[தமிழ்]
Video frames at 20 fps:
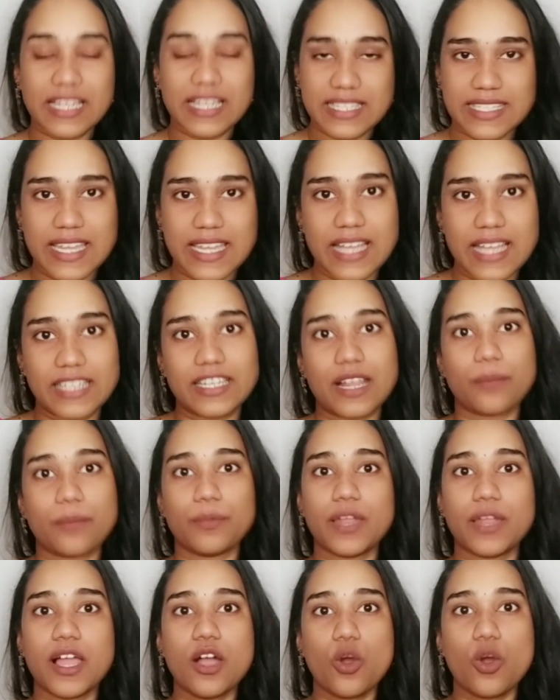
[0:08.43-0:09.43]

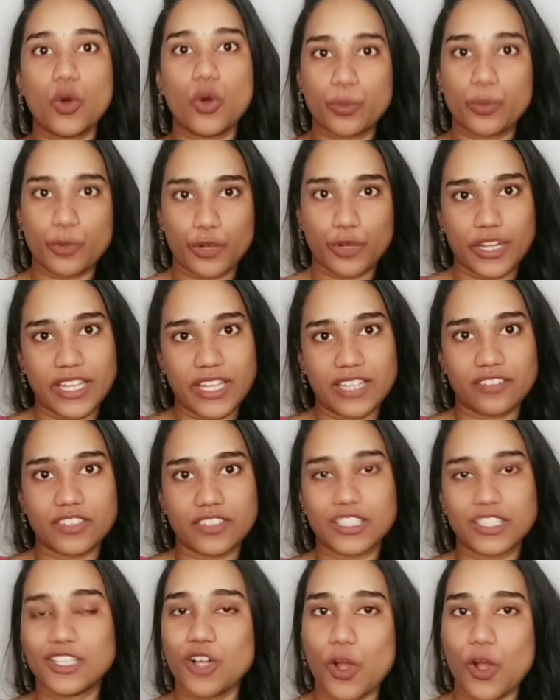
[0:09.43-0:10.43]
இன்ஸ்டாகிராமில் ஒரு பொட்டிக்
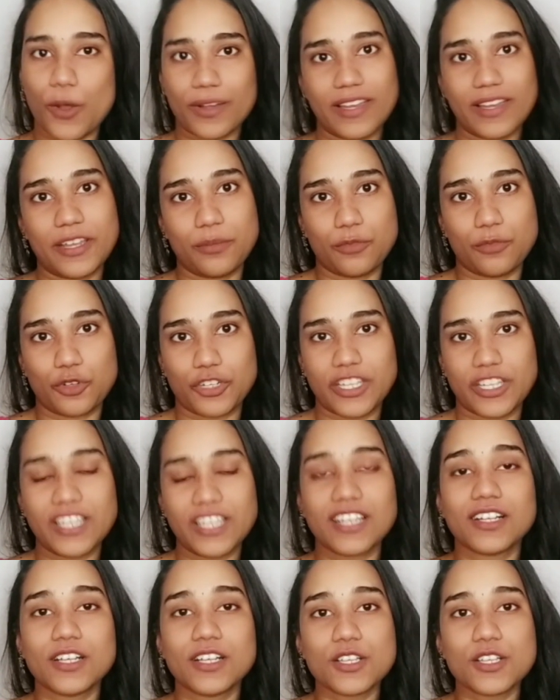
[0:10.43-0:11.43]
வந்து ஆன்லைன்
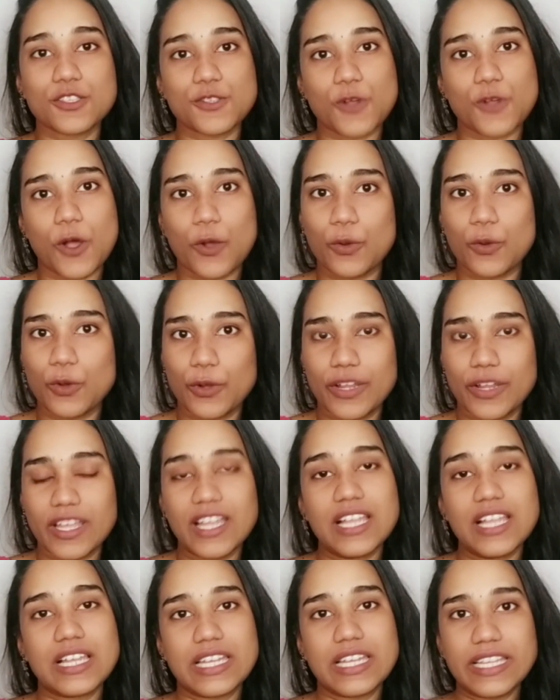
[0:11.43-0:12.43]
பொட்டிக் ஸோ
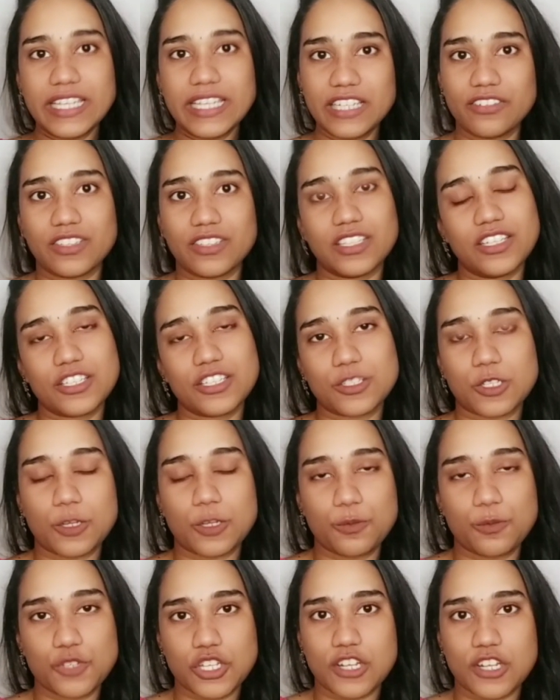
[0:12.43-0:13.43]
அவங்களுடைய லிங்க் வந்து
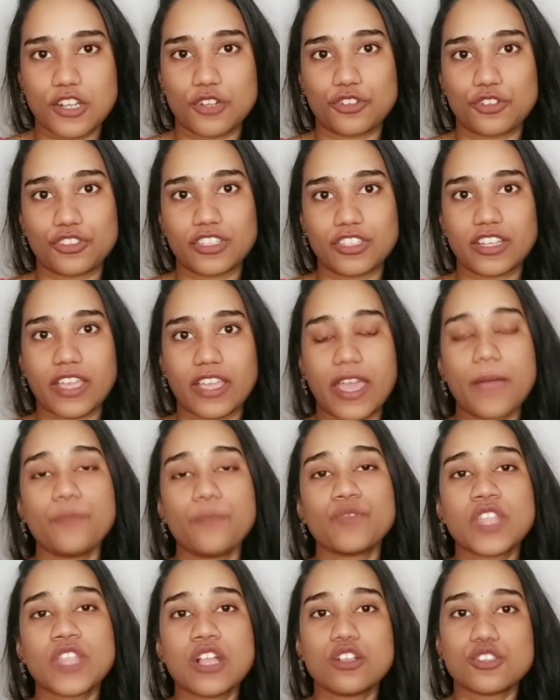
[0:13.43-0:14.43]
டிஸ்கிரிப்ஷனில்
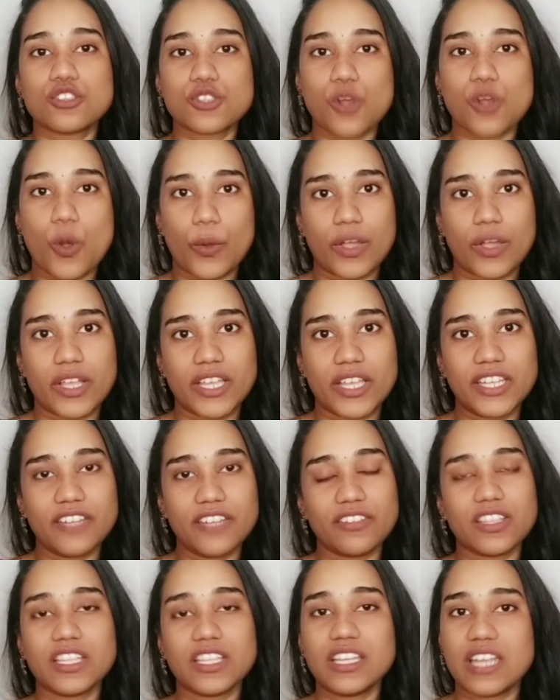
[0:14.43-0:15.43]
கொடுத்துருக்கேன் ஸோ
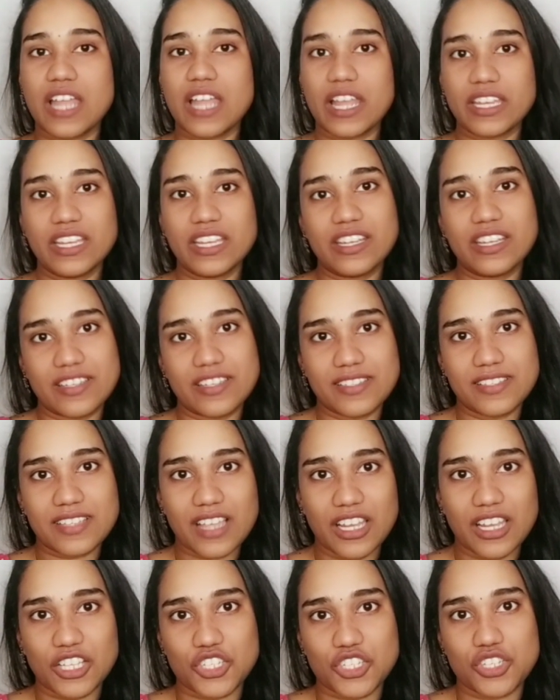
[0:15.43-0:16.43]
அவங்கக்கிட்ட வந்து நிறைய ட்ரெஸ்
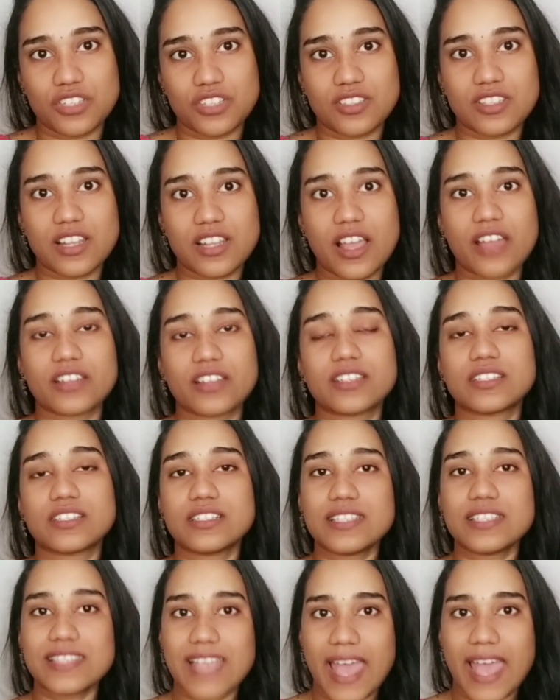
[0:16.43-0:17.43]
கலெக்ஷன்ஸ்லாம்
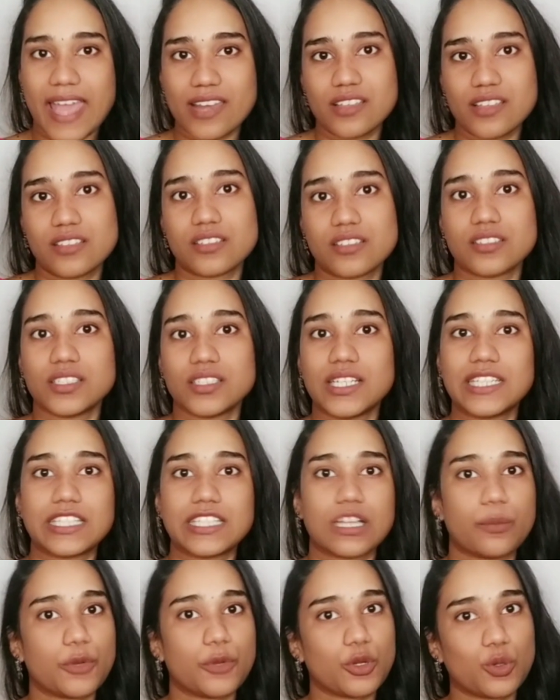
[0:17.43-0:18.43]
இருக்குது சாரீஸு
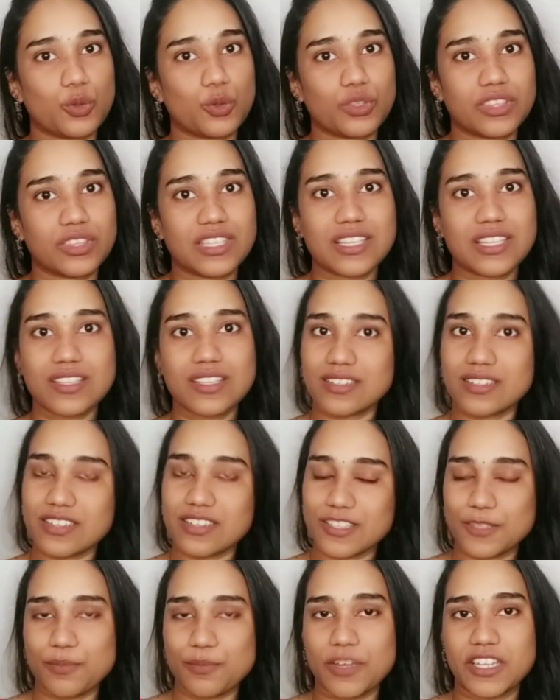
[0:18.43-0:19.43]
அதுக்கப்புறம் குர்த்திஸ்
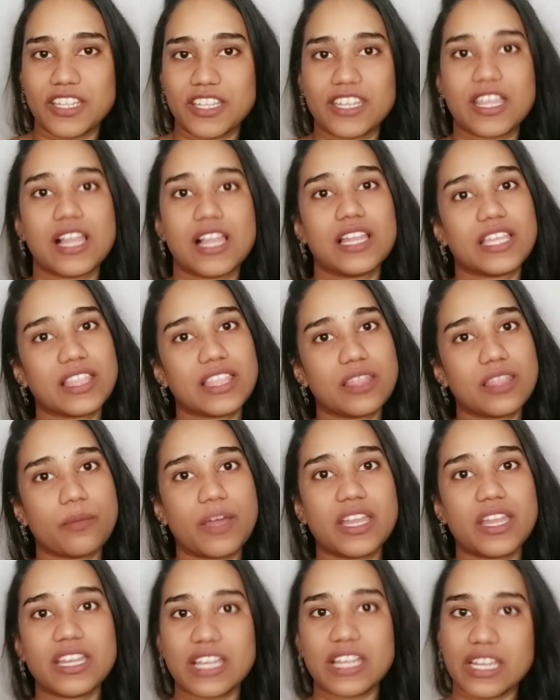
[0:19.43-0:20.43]
ட்ரெஸ் மெட்டீரியல் இந்த
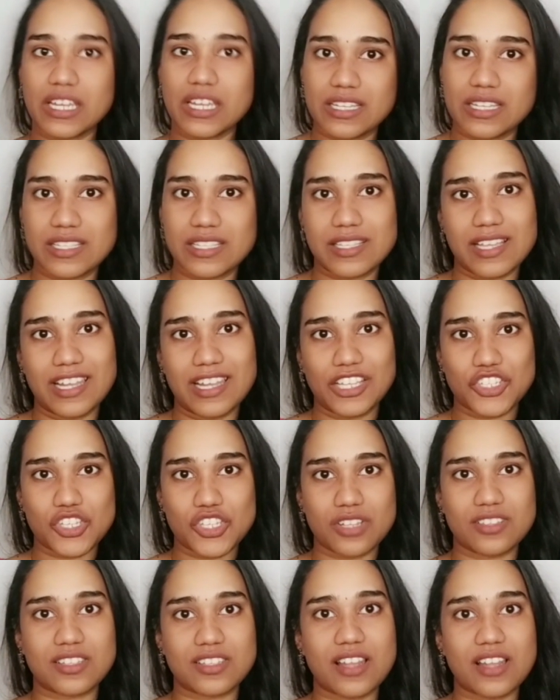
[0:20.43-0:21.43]
மாதிரி நிறைய ட்ரெஸ்
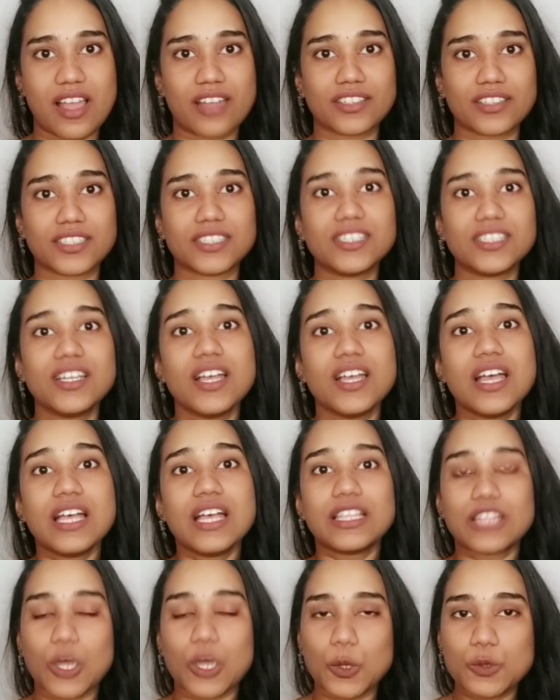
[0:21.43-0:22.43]
கலெக்ஷன்ஸ்லாம் இருக்குது
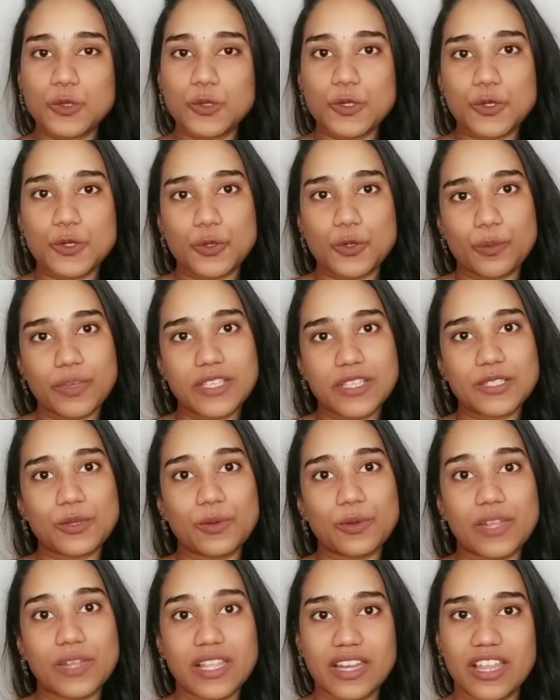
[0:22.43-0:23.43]
தௌசண்ட்
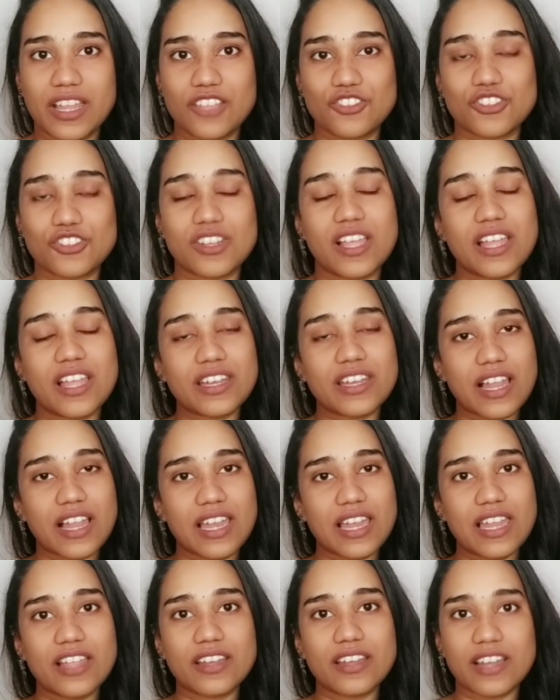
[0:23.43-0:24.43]
ருபீஸ்க்குள்ளே ரேஞ்சில்
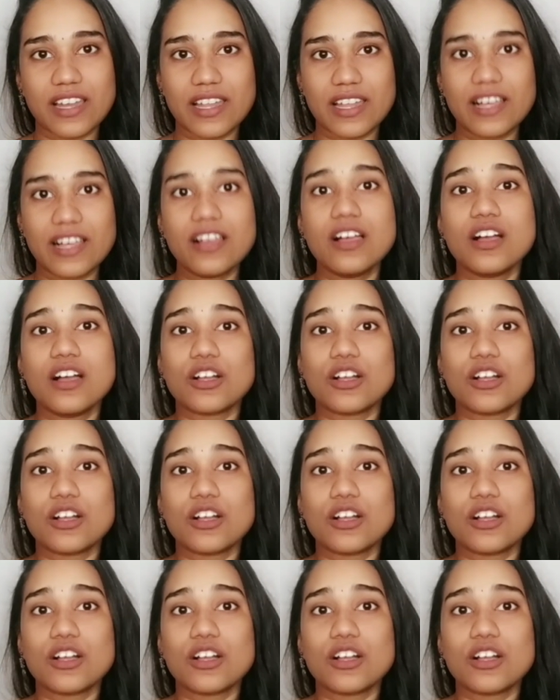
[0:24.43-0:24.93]
நல்ல நல்ல